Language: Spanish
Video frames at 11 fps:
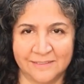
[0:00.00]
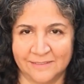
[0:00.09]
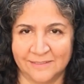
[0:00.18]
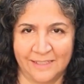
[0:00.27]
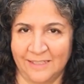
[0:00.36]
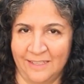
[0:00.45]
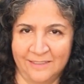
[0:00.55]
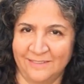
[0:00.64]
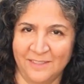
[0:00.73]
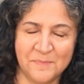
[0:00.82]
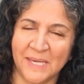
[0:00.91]
este,
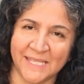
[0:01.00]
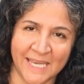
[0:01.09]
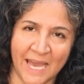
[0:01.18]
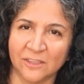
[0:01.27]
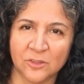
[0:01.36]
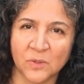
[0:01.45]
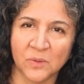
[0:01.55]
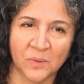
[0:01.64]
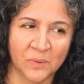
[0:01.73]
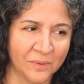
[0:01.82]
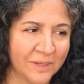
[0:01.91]
es
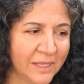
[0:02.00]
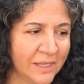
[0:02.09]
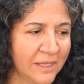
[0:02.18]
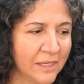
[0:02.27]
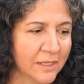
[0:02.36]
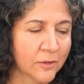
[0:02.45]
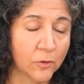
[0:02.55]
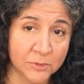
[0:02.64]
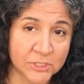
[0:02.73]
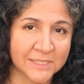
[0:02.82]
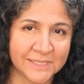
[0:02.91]
inmediato cómo se